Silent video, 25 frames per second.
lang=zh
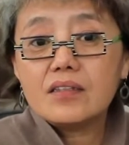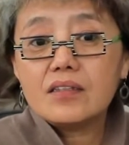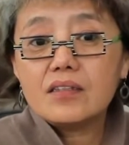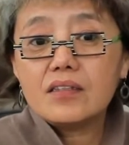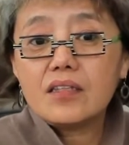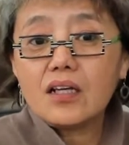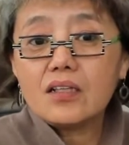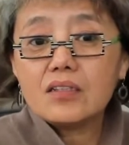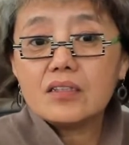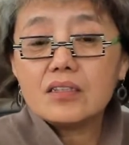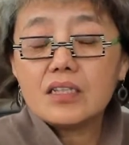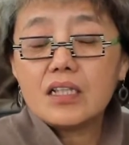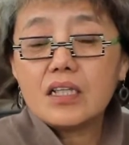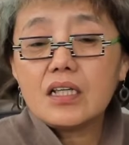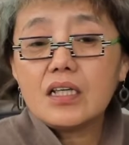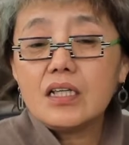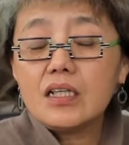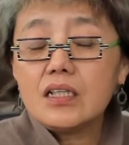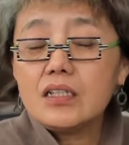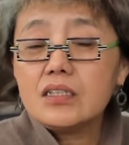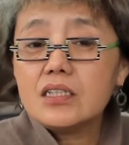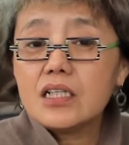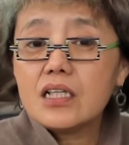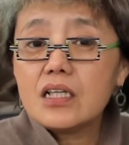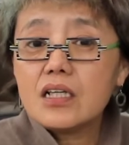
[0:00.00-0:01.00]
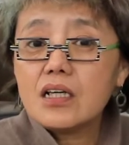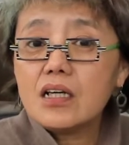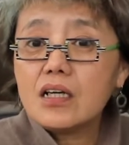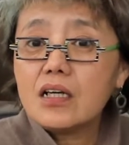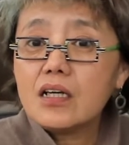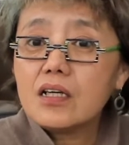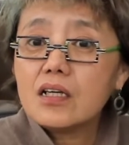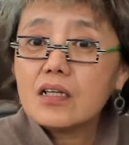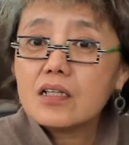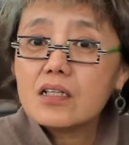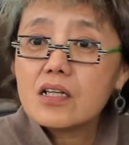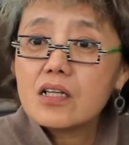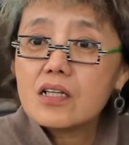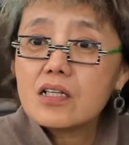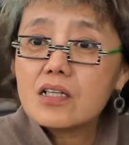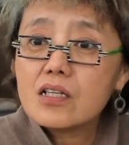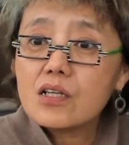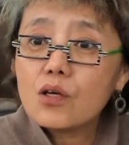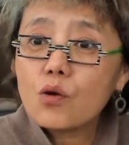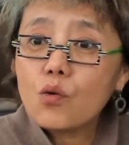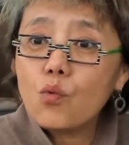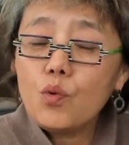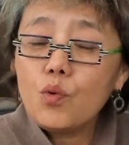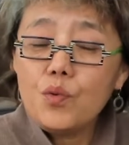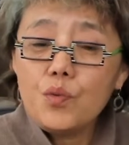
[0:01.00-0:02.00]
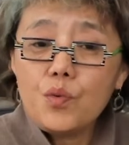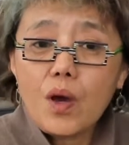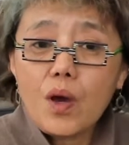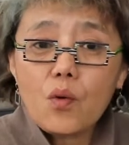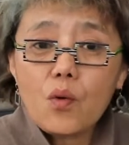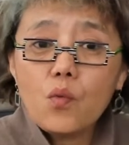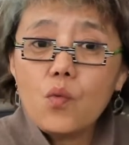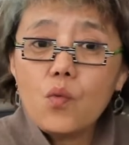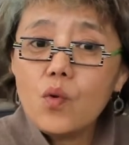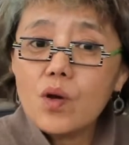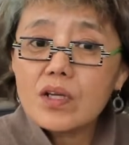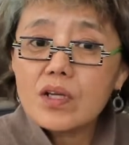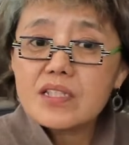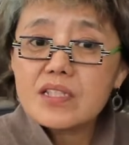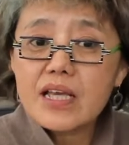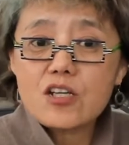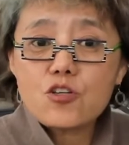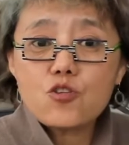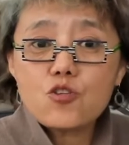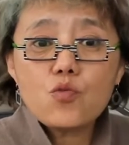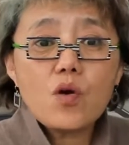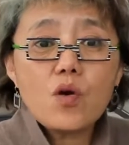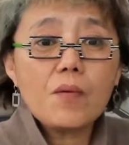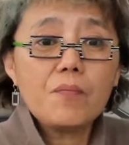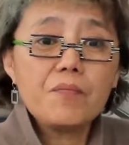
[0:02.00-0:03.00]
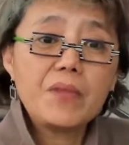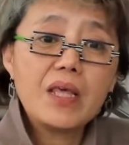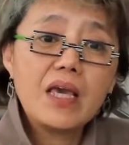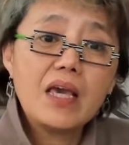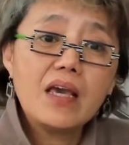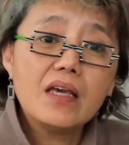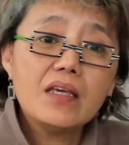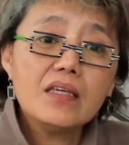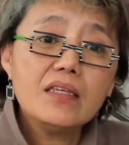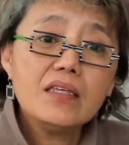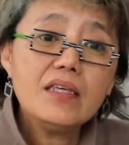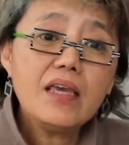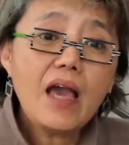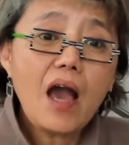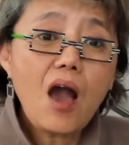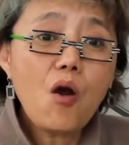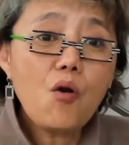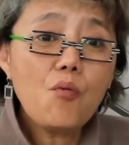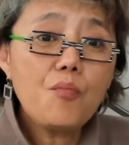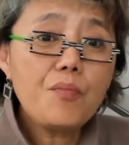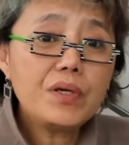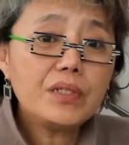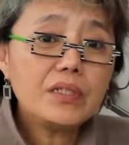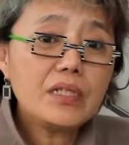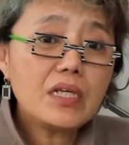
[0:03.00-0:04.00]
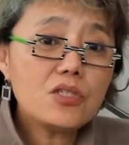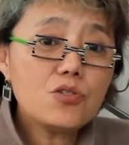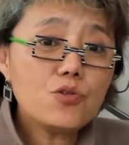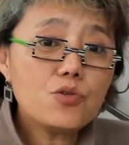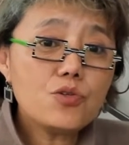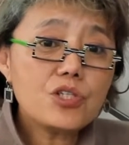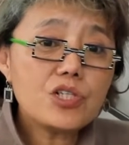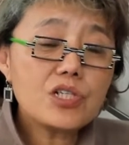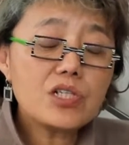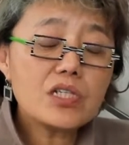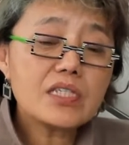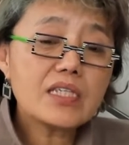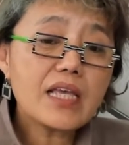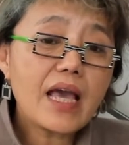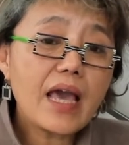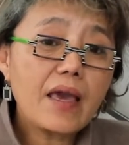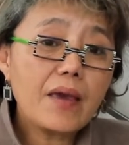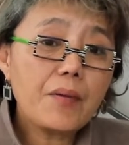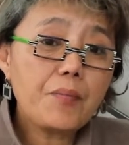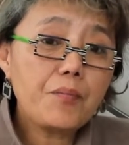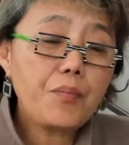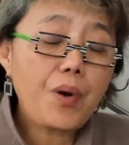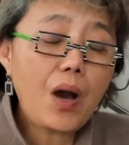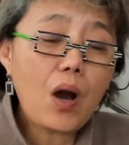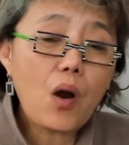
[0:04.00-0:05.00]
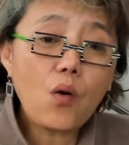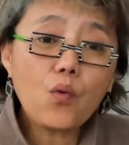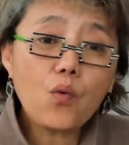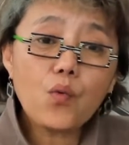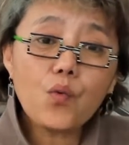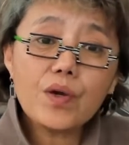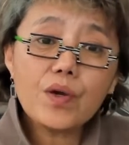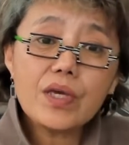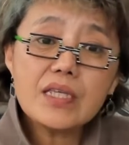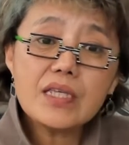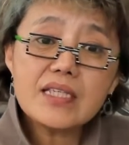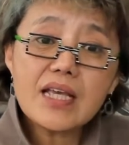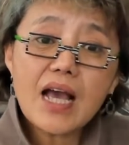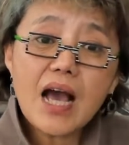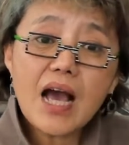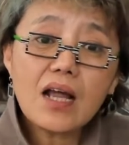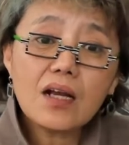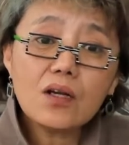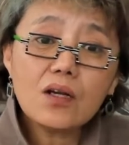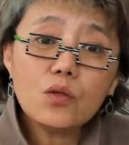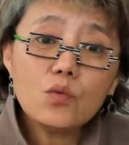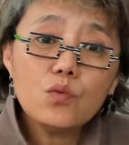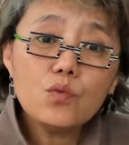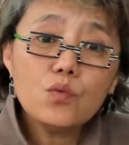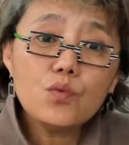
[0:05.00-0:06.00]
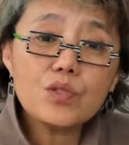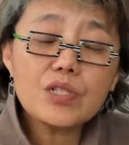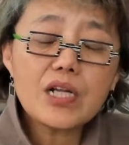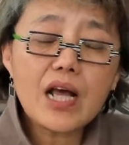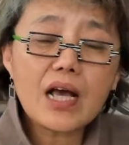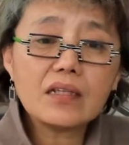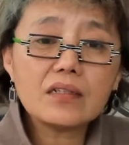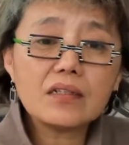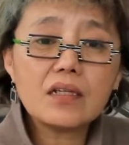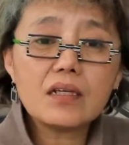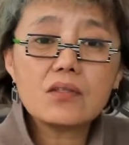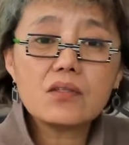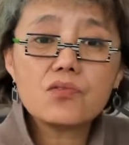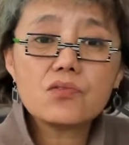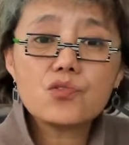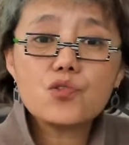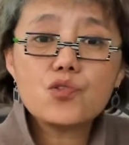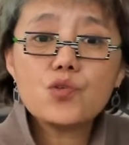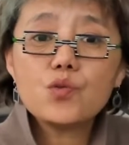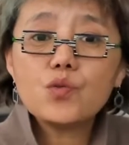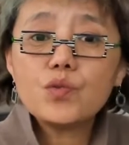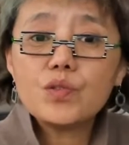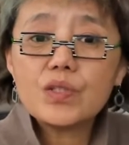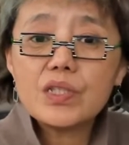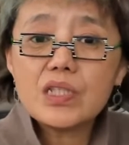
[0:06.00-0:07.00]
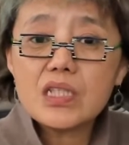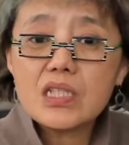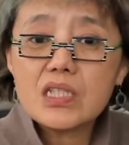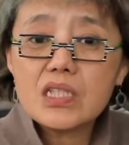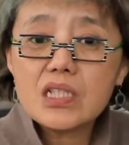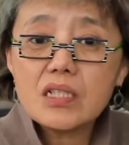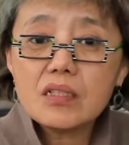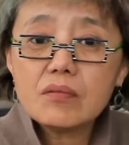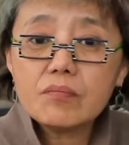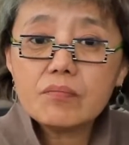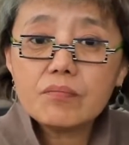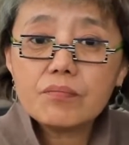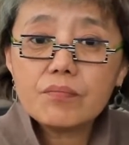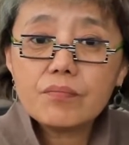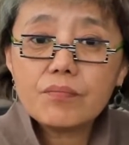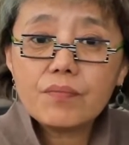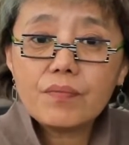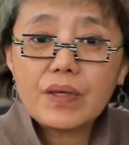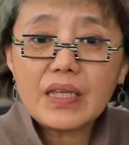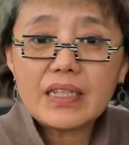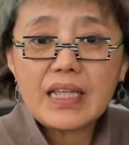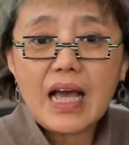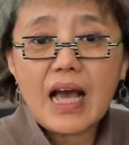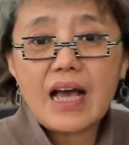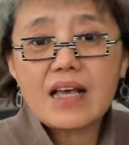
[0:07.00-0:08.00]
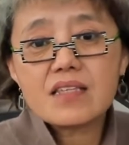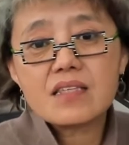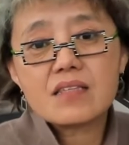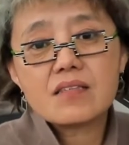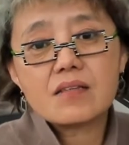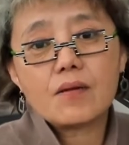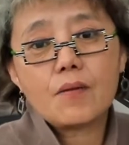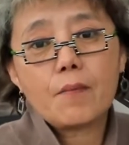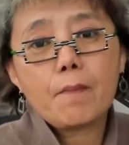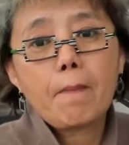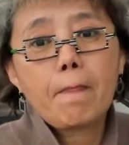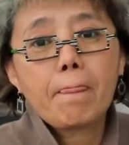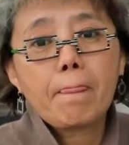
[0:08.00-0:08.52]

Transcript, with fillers: 等呢这个混乱过了再说；要么呢，就是在跑回家路上呢就已经被打死了。